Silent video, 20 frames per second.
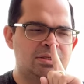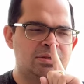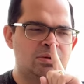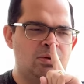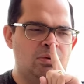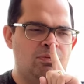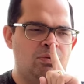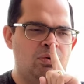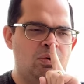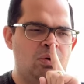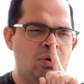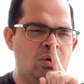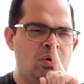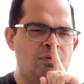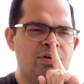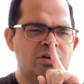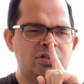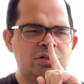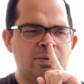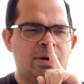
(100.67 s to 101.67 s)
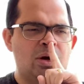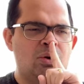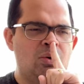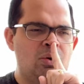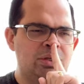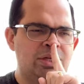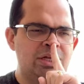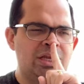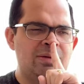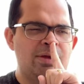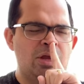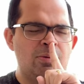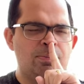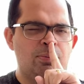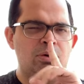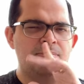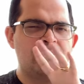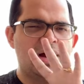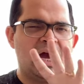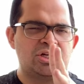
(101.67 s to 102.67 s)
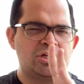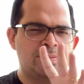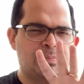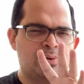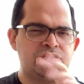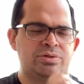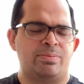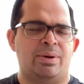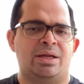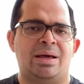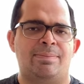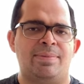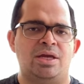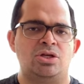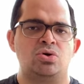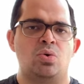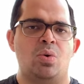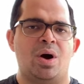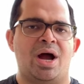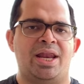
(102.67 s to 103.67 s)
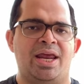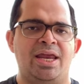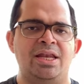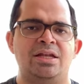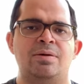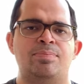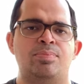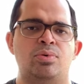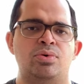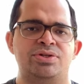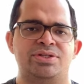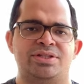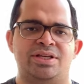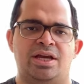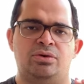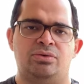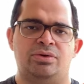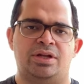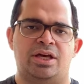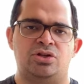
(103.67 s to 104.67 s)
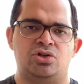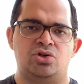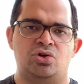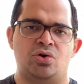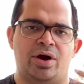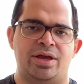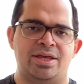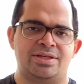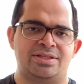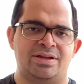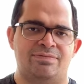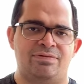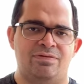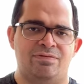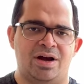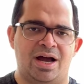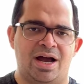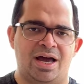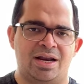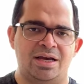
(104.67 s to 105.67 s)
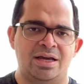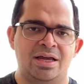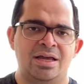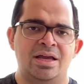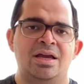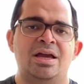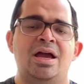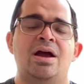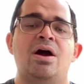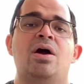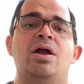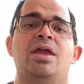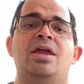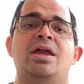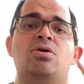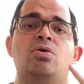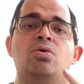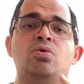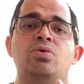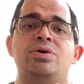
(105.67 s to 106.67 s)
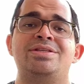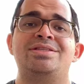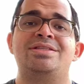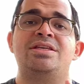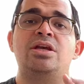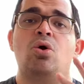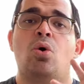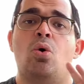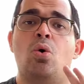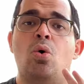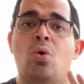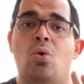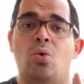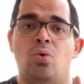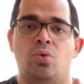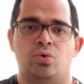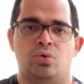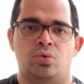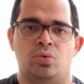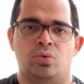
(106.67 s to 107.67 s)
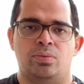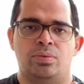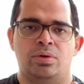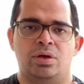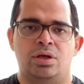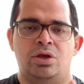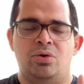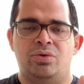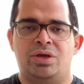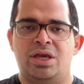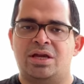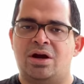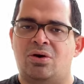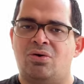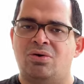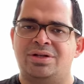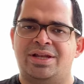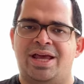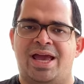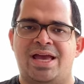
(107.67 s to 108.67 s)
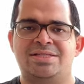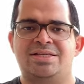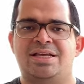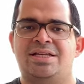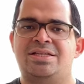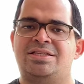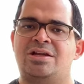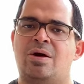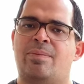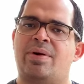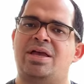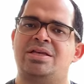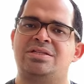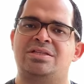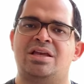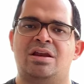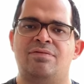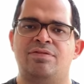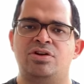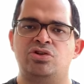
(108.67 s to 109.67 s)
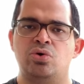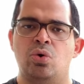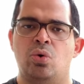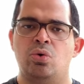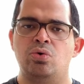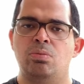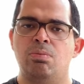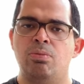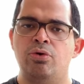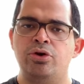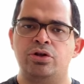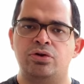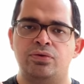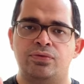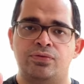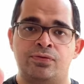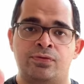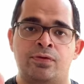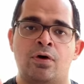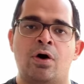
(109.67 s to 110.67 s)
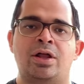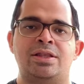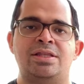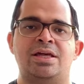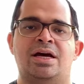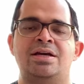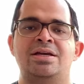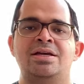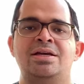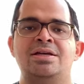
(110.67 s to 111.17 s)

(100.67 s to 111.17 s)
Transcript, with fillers: eu vou fazer uma conta aqui meio por baixo, aproximadamente 40% das joias da Vivara inclui-se ouro. E o que, que acontece? Eles têm uma reserva de ouro muito foda.